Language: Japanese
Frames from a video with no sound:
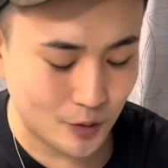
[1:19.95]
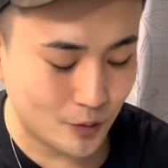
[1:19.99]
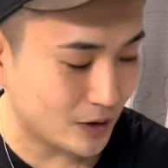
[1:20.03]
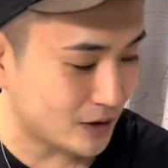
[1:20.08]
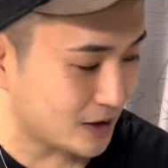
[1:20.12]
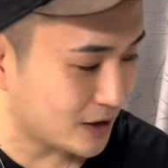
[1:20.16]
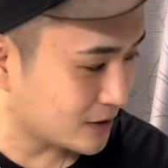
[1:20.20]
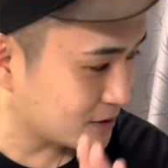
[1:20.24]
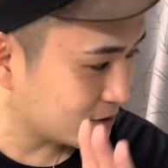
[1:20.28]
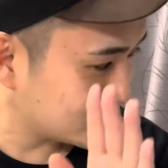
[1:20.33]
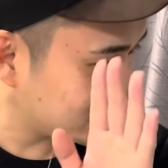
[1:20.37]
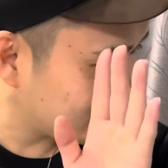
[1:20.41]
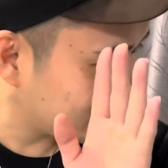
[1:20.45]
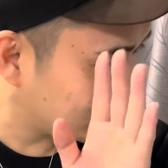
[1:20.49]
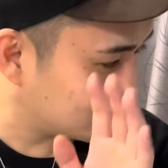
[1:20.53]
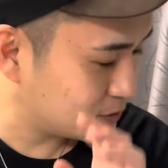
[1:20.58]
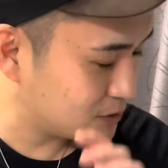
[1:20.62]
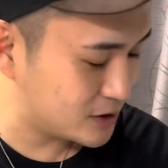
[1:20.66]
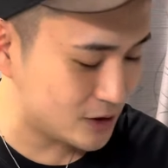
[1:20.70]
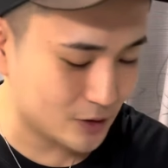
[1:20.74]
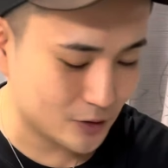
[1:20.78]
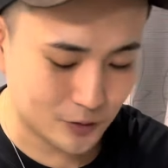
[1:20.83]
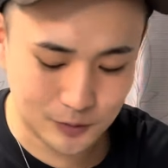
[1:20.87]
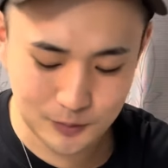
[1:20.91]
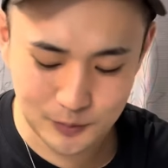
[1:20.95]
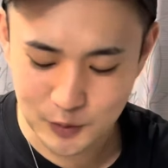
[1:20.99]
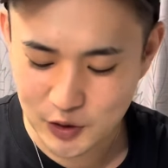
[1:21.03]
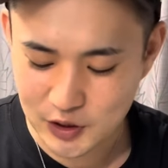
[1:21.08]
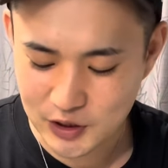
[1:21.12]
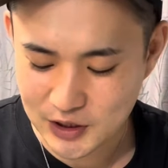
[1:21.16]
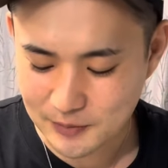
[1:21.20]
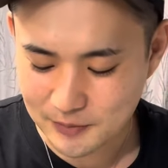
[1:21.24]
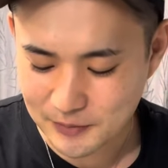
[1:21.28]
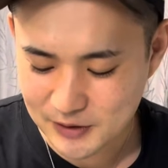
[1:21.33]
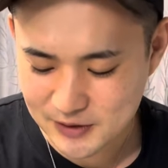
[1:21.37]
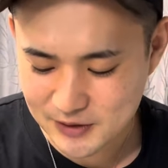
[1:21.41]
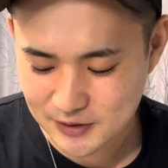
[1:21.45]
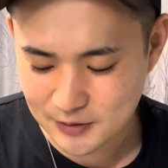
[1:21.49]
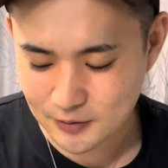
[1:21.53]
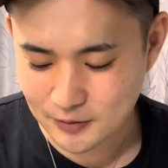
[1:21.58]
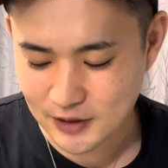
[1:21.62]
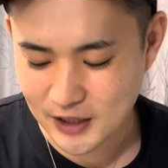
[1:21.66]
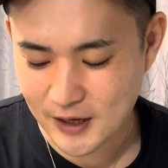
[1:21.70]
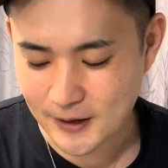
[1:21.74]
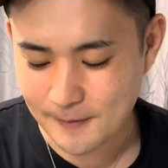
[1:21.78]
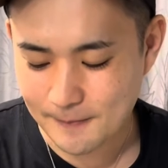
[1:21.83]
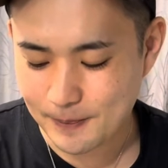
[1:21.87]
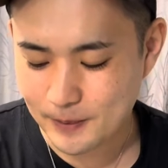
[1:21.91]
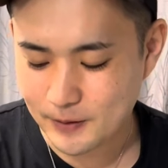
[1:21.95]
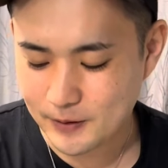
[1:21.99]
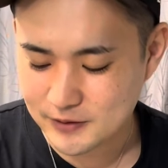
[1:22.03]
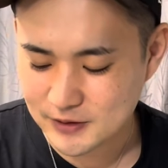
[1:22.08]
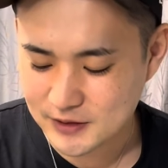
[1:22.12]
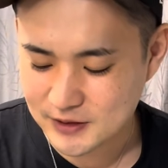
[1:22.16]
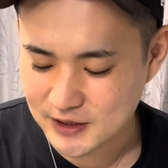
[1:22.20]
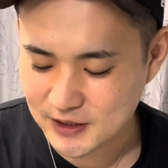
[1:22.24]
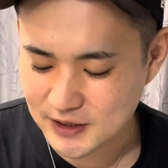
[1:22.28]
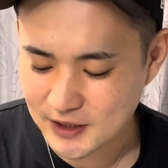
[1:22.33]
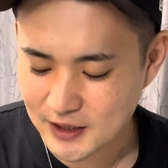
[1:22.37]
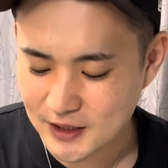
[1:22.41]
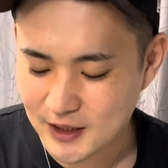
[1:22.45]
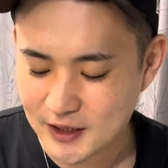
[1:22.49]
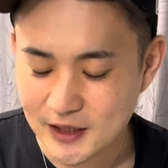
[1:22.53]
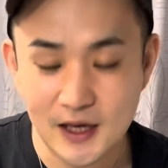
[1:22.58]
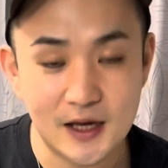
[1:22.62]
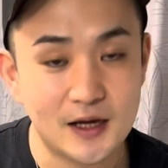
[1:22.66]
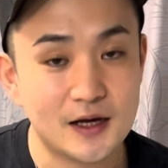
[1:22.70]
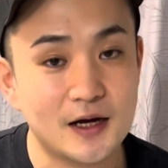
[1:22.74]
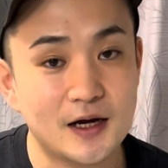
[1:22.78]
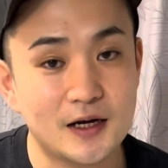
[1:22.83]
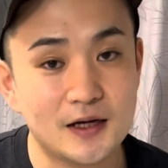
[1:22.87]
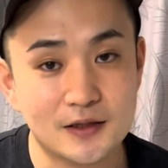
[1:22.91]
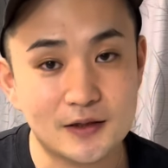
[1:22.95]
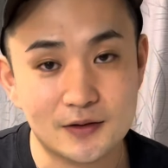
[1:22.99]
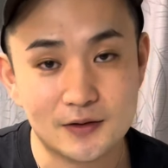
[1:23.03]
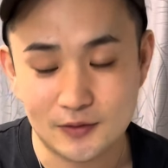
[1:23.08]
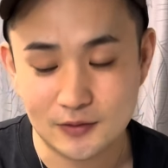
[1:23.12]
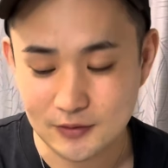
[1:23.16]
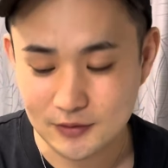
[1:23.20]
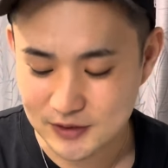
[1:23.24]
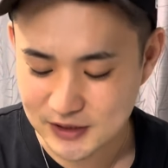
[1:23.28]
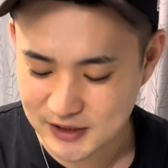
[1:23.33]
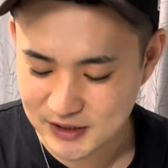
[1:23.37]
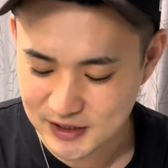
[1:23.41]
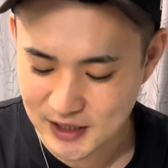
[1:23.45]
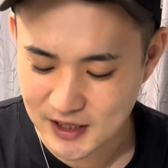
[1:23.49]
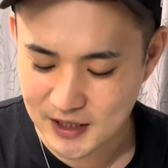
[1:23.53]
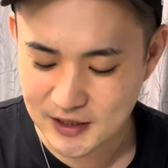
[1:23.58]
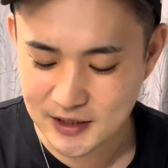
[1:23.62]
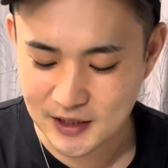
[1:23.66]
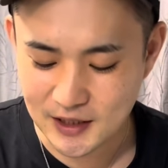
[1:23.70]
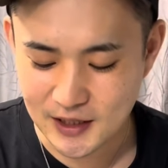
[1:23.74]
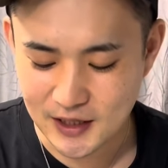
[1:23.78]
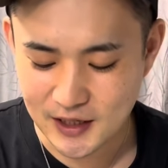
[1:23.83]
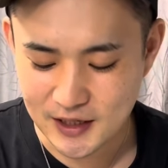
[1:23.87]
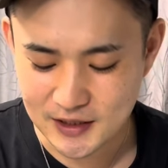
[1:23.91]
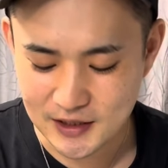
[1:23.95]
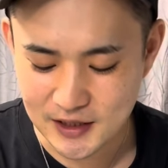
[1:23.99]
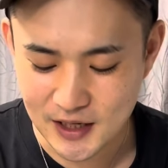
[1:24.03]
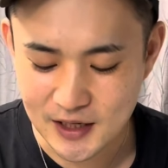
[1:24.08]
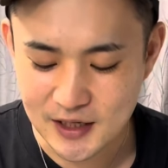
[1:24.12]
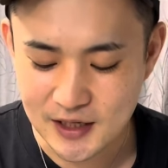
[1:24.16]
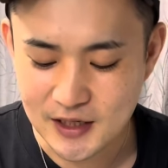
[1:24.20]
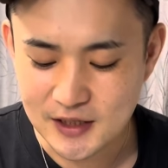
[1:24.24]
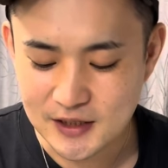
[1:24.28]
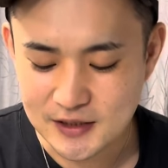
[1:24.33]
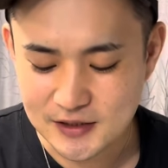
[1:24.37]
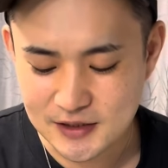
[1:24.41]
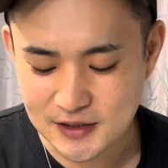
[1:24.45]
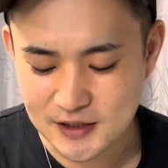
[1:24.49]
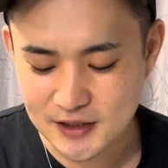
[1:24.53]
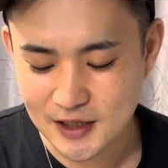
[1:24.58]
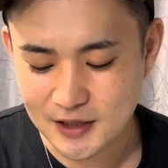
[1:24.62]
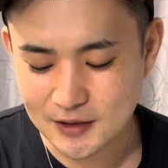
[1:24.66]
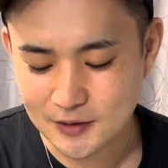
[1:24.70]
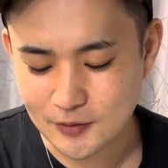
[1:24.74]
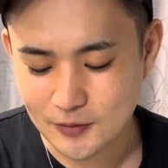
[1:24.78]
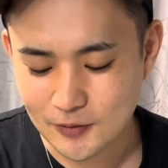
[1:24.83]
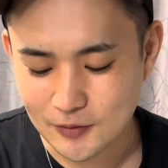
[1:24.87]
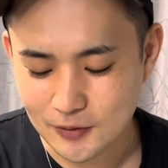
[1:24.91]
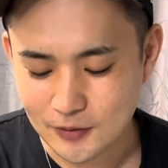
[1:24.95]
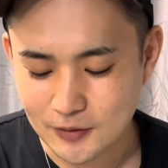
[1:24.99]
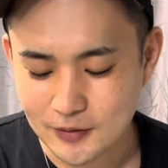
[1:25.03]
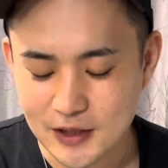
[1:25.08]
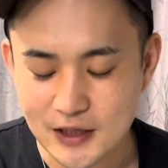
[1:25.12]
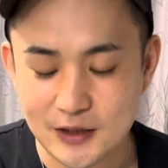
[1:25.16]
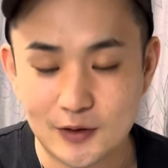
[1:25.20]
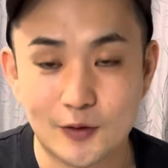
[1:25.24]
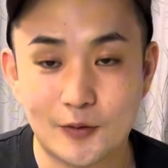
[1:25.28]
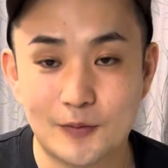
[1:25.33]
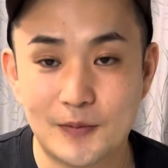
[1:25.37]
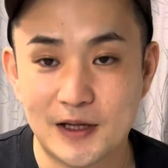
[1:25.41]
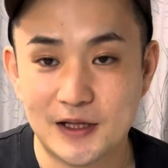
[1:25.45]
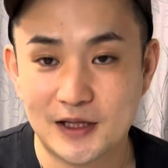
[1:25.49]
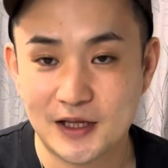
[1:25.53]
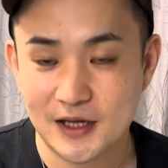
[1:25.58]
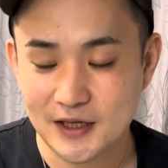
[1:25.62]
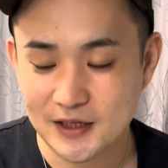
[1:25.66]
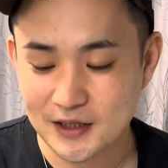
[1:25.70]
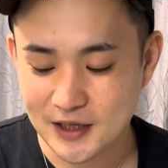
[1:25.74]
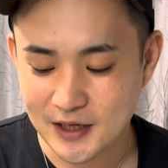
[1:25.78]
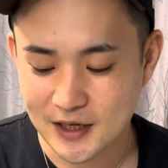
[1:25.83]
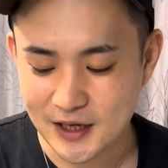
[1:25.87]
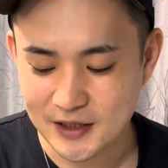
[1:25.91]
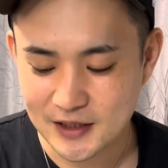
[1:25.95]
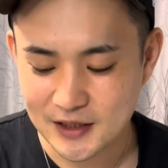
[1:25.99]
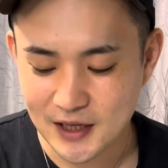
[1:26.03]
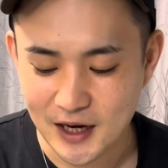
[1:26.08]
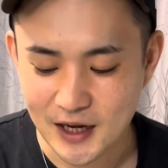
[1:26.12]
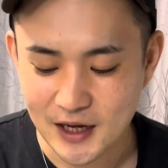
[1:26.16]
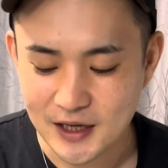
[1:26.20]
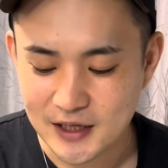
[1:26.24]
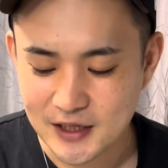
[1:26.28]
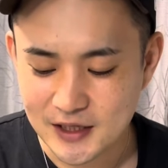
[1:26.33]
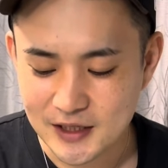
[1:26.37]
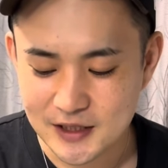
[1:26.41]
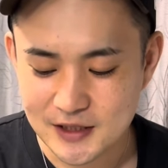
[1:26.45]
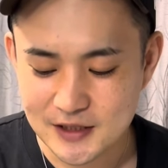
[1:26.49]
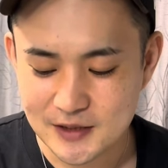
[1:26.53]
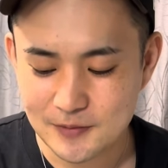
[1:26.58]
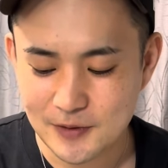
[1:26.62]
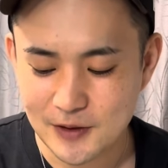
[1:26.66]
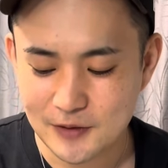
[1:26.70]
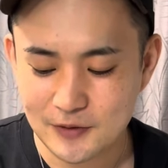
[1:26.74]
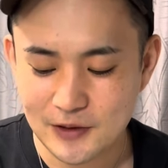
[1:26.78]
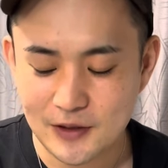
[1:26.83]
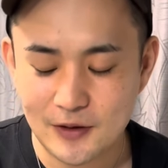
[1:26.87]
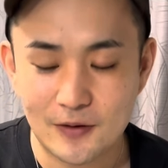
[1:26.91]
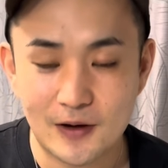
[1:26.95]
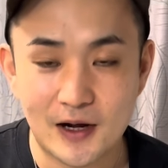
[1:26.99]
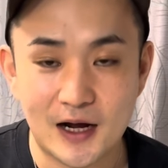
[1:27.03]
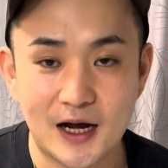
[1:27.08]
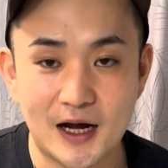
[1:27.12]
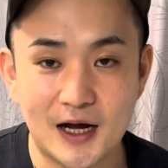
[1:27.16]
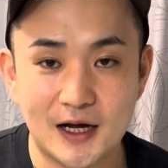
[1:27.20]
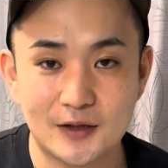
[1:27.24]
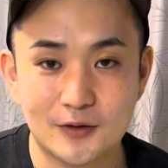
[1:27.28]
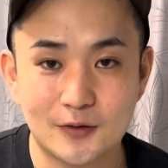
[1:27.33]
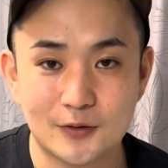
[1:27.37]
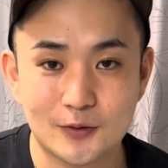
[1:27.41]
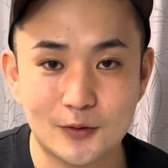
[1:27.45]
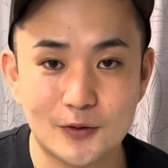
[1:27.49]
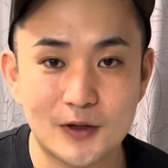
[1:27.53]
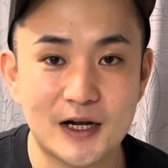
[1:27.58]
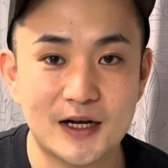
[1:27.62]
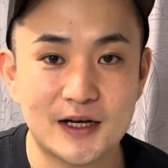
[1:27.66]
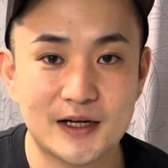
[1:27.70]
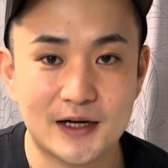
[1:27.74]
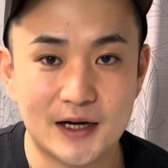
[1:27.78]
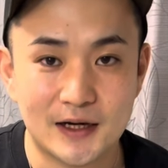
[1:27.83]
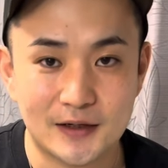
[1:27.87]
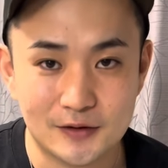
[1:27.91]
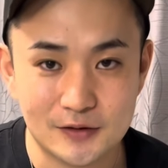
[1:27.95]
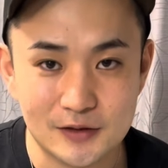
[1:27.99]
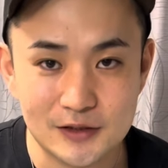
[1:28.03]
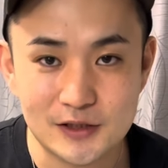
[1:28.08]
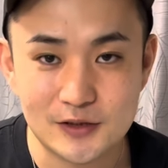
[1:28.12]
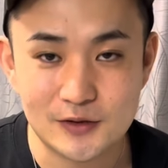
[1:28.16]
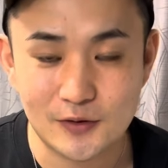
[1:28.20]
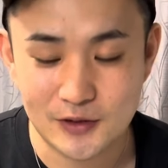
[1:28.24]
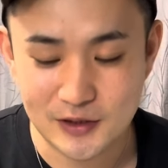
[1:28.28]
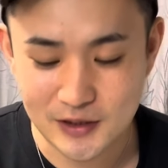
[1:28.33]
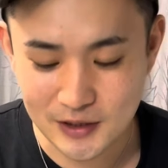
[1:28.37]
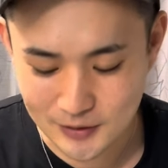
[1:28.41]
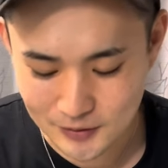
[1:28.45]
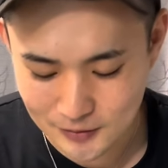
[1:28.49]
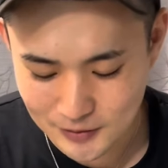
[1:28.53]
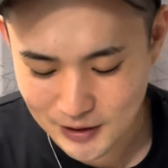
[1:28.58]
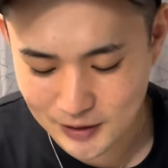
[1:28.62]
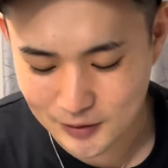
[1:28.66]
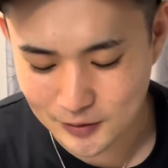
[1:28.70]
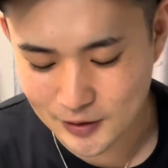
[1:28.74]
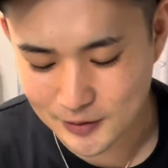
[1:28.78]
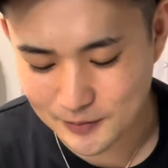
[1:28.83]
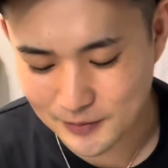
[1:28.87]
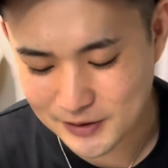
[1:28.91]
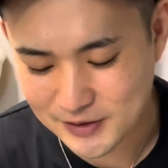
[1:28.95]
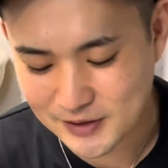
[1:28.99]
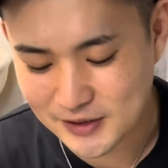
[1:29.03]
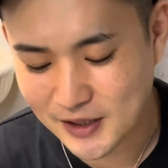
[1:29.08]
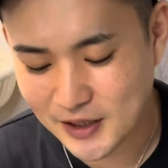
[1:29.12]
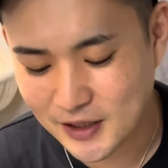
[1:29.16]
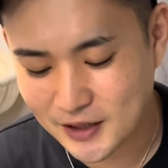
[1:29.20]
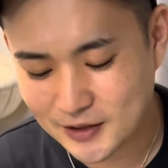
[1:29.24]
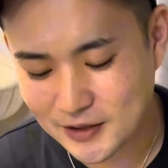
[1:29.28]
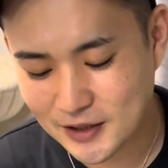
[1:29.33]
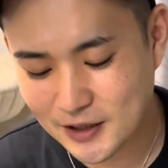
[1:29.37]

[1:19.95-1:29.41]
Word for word: 私、後ろを向いてますので、好きなだけカットをしていただいて、好きなところで止めていただいたら、一番上のカードをどっかに隠しといてくれと言います。